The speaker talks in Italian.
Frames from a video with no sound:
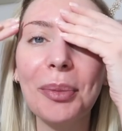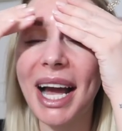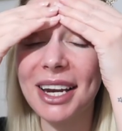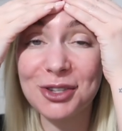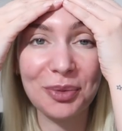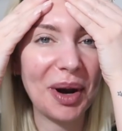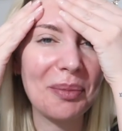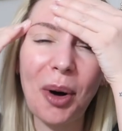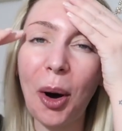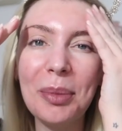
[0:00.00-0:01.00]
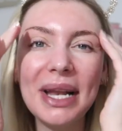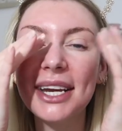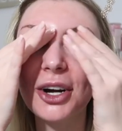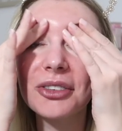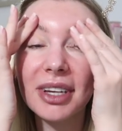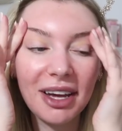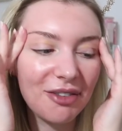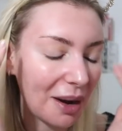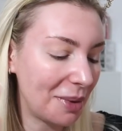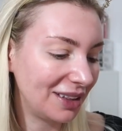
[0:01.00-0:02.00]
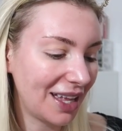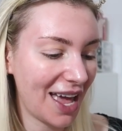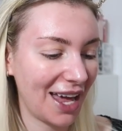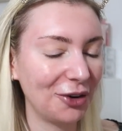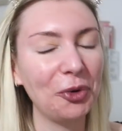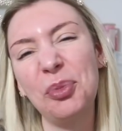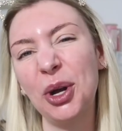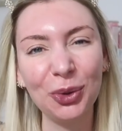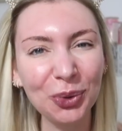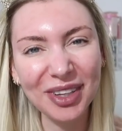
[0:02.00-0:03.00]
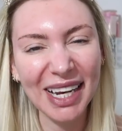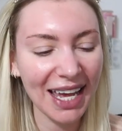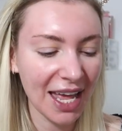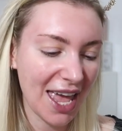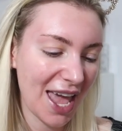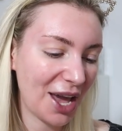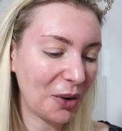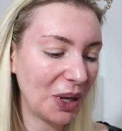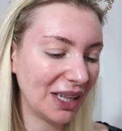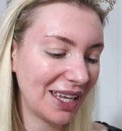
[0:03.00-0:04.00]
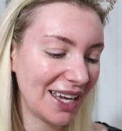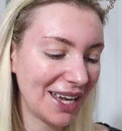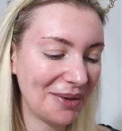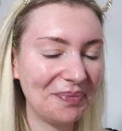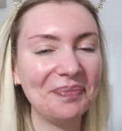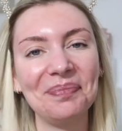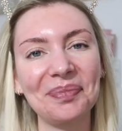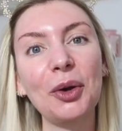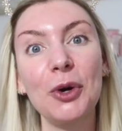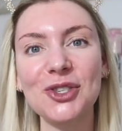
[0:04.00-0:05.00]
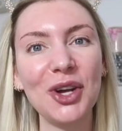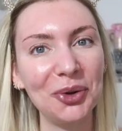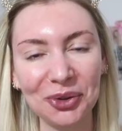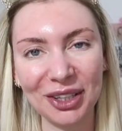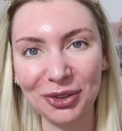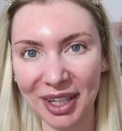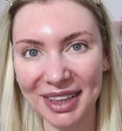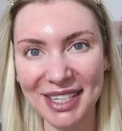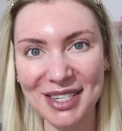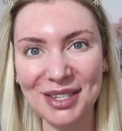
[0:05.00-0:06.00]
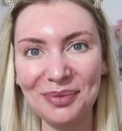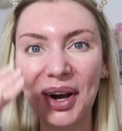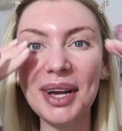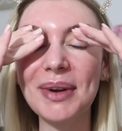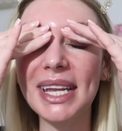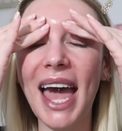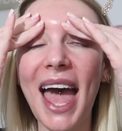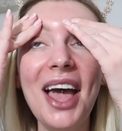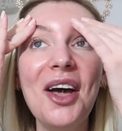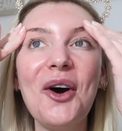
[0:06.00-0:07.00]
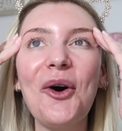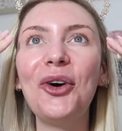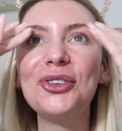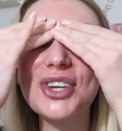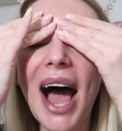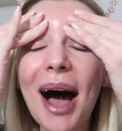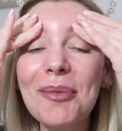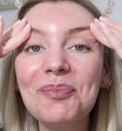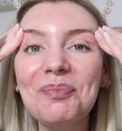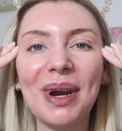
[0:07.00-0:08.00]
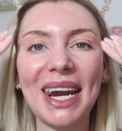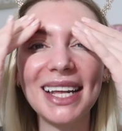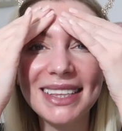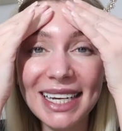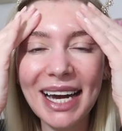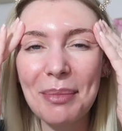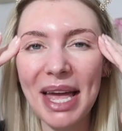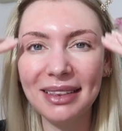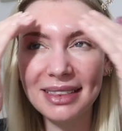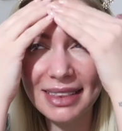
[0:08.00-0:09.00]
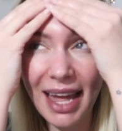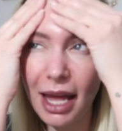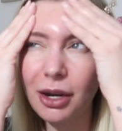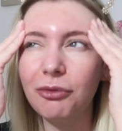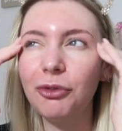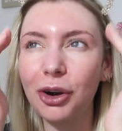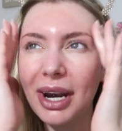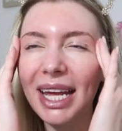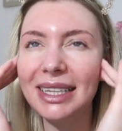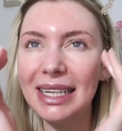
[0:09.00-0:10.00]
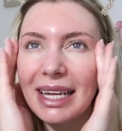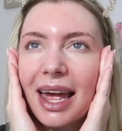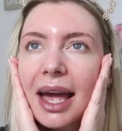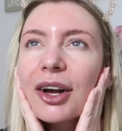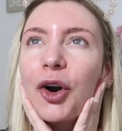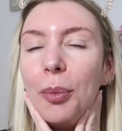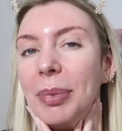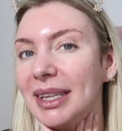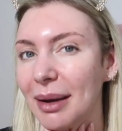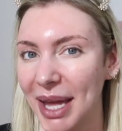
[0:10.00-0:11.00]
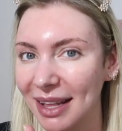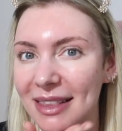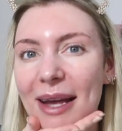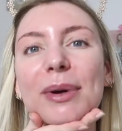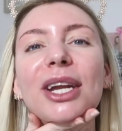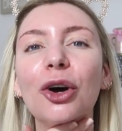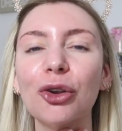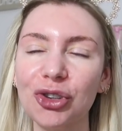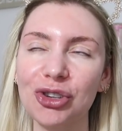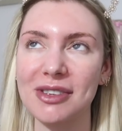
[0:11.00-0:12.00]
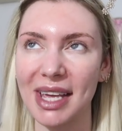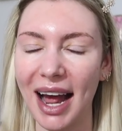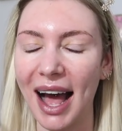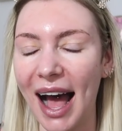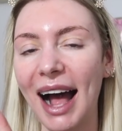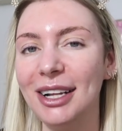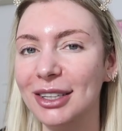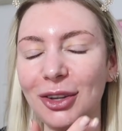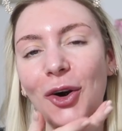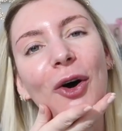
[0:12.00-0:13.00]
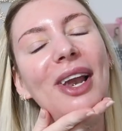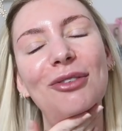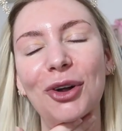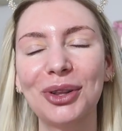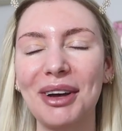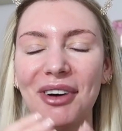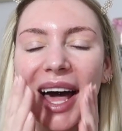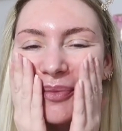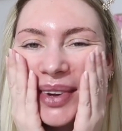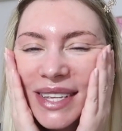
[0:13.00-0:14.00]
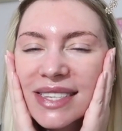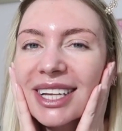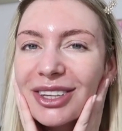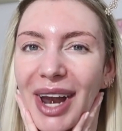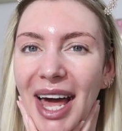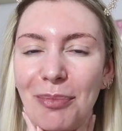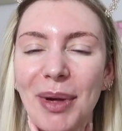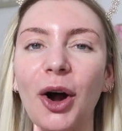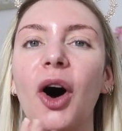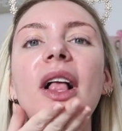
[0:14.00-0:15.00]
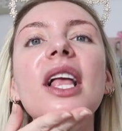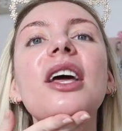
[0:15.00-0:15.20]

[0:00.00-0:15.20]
o magari soprammobili, cose che veramente erano un po' inutili e quindi mh, mm, questo ha aiutato tantissimo anche perché ho già praticamente, non vorrei dire completamente perché oggi ci sarà altro lavoro da fare per riscatolare però